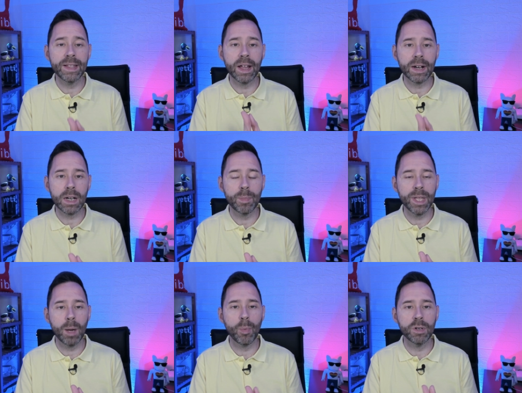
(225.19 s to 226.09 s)
y tan
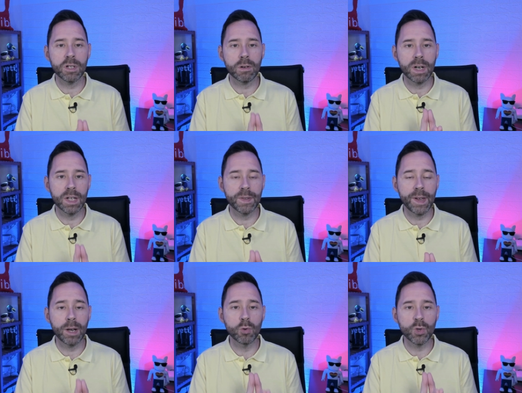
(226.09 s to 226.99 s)
rápida puedes
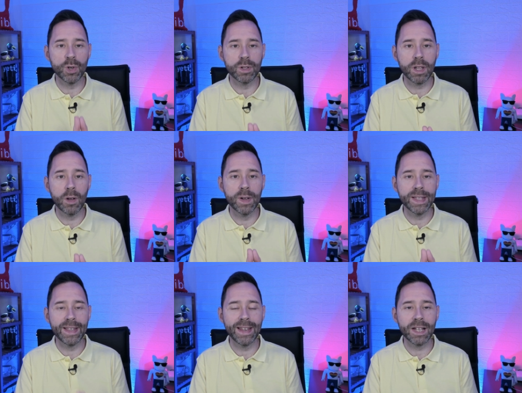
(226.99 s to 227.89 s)
organizar un sorteo
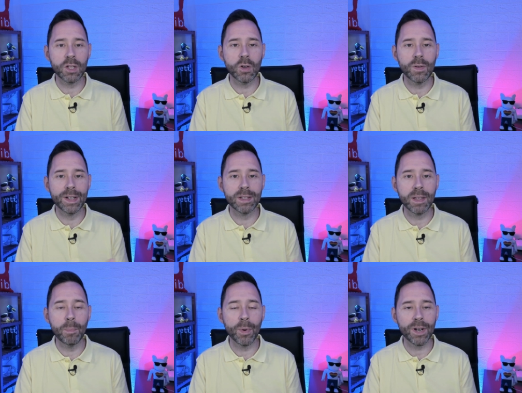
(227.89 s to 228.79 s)
en directo, en
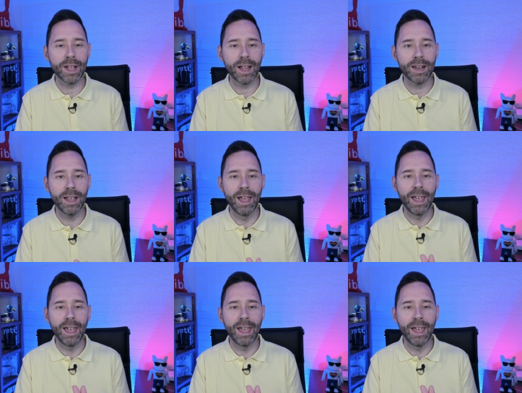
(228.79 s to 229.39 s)
tiempo real,